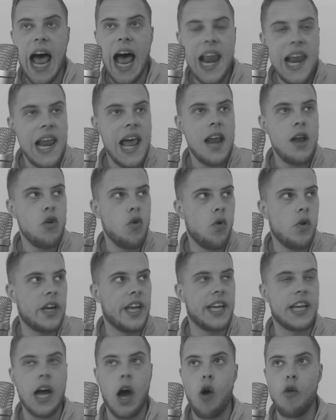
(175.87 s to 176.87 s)
aller
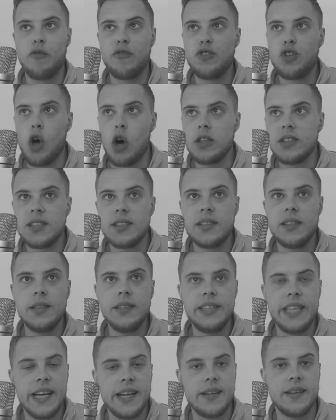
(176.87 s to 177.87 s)
Logik auf
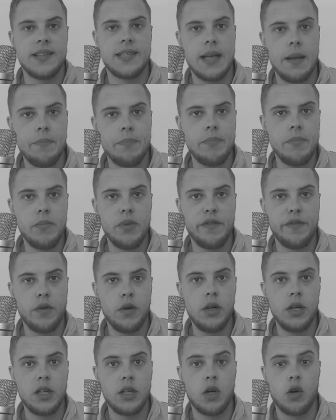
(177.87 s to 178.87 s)
Kosten der gesamten
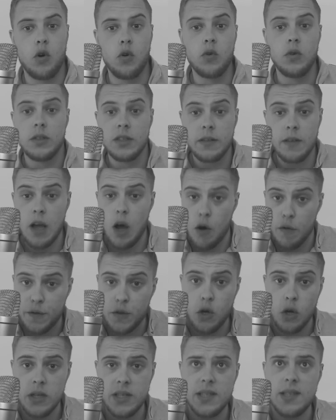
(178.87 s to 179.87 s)
Bevölkerung und
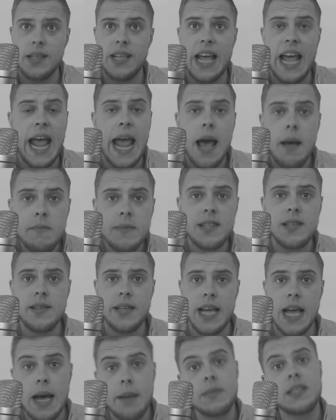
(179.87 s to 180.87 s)
auf Kosten der Ärmsten
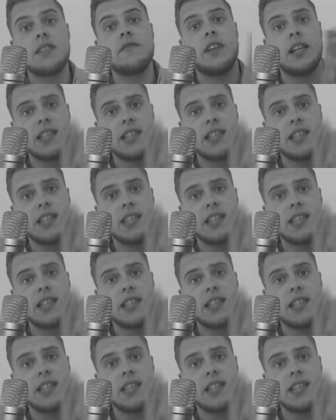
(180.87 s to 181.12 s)
der Ärmsten,